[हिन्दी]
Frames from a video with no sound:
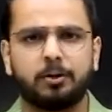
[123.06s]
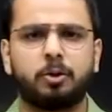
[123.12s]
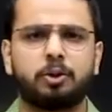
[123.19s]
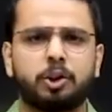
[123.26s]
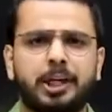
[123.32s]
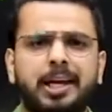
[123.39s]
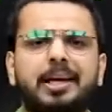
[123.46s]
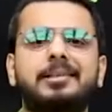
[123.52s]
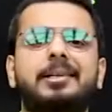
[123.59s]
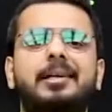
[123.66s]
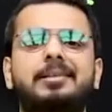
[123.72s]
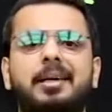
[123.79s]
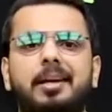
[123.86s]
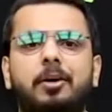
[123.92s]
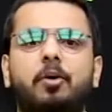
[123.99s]
तो छः या
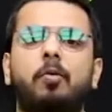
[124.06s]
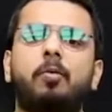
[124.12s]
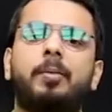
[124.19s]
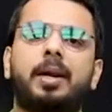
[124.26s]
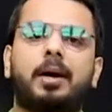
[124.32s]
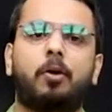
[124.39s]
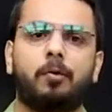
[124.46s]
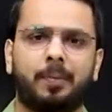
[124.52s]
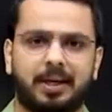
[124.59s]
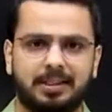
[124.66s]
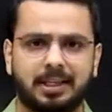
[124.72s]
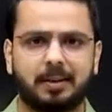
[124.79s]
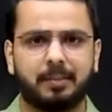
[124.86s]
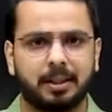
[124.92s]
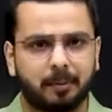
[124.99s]
सात तारीख को वो मेरे अकाउंट में आ
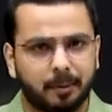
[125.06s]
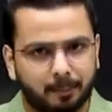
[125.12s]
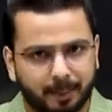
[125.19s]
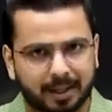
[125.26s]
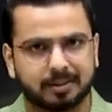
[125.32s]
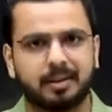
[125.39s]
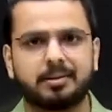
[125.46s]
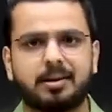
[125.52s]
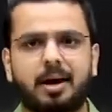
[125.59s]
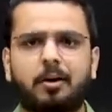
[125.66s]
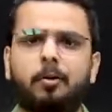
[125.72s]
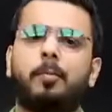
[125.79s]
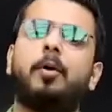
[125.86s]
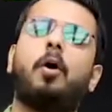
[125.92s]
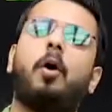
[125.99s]
जाएगा मतलब अभी पाँच दस
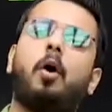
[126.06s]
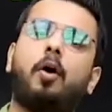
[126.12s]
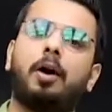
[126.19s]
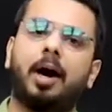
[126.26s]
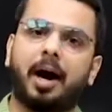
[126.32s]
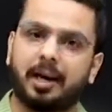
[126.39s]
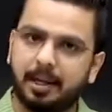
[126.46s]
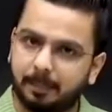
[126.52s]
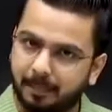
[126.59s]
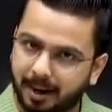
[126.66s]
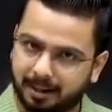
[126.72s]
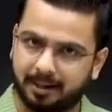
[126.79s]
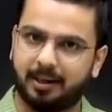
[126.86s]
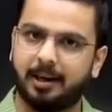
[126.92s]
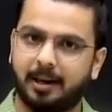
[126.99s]
लाख रुपए और आने
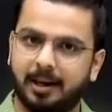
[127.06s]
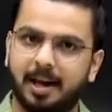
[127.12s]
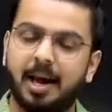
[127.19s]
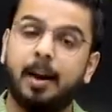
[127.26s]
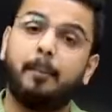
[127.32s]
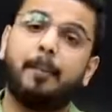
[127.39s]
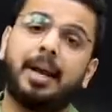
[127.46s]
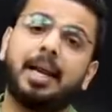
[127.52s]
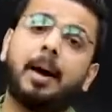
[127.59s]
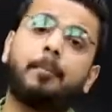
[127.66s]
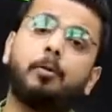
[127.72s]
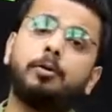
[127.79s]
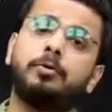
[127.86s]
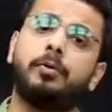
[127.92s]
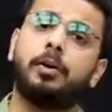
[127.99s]
बाकी हैं मैंने
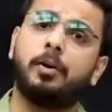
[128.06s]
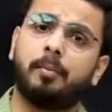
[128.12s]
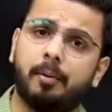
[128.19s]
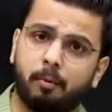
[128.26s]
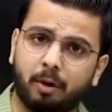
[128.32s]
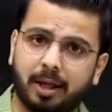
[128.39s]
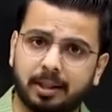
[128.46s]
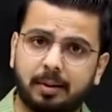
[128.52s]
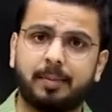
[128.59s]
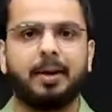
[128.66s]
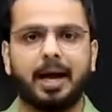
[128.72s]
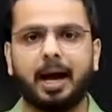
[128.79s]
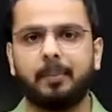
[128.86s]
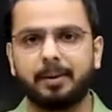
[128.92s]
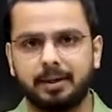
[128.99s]
आपको उस वीडियो में बोला था
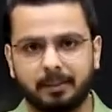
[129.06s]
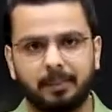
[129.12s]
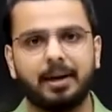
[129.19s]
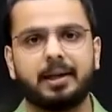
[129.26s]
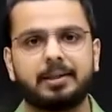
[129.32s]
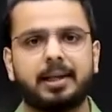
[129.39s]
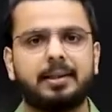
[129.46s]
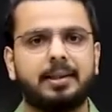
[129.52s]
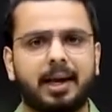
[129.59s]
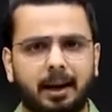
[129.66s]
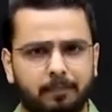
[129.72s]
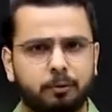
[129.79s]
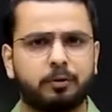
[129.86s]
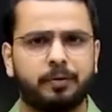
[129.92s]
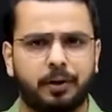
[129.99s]
मैंने आई बटन पे लिंक दे
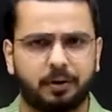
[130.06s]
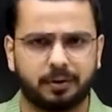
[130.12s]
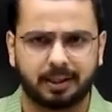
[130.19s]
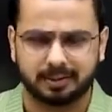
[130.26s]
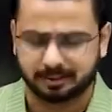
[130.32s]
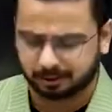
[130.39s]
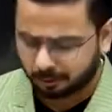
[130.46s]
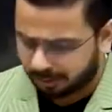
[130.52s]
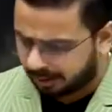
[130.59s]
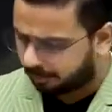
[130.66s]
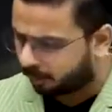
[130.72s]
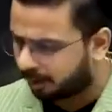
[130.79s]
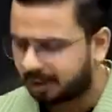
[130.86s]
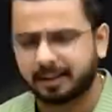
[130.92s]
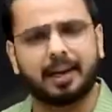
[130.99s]
दिया आप उस वीडियो को देख सकते हो
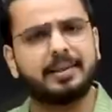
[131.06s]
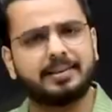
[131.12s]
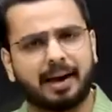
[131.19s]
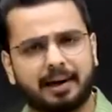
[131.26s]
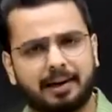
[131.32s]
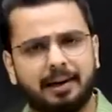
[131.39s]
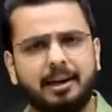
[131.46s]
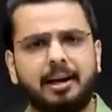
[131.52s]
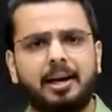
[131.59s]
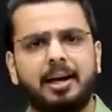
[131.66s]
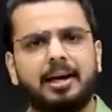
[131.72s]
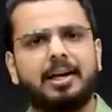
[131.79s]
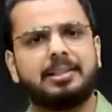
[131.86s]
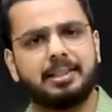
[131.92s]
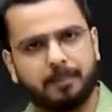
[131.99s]
मैंने बोला था एक्जैक्टली
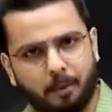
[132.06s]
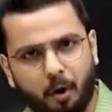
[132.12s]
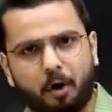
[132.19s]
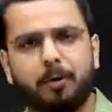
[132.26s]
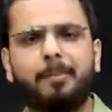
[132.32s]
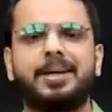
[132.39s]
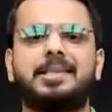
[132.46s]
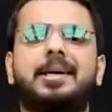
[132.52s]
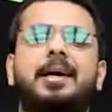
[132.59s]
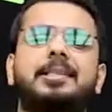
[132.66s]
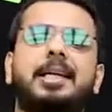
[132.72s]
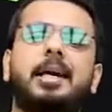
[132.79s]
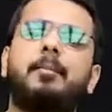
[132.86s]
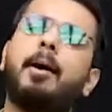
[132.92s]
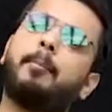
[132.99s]
exactly कि जब और पैसे
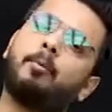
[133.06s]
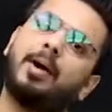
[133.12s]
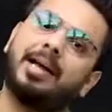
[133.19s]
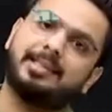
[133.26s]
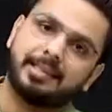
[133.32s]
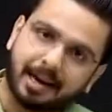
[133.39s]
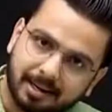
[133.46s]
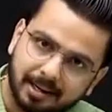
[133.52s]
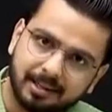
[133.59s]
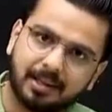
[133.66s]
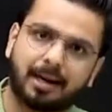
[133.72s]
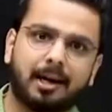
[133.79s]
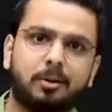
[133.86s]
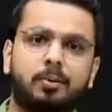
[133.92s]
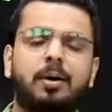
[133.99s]
आ जाएंगे मैं आपको एक्जैक्टली exactly
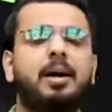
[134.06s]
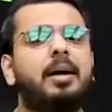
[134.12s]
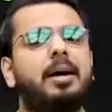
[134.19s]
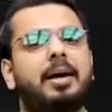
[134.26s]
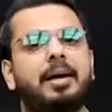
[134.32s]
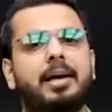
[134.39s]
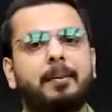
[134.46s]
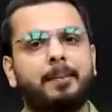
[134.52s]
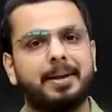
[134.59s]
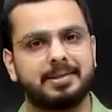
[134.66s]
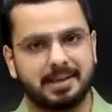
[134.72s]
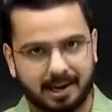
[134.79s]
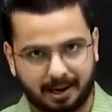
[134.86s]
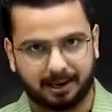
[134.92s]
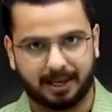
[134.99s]
दिखा दूंगा कि
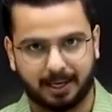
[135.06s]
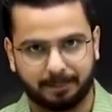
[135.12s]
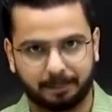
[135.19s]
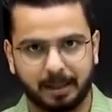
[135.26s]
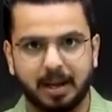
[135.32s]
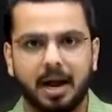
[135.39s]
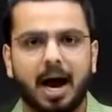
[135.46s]
पैसे आ रहे हैं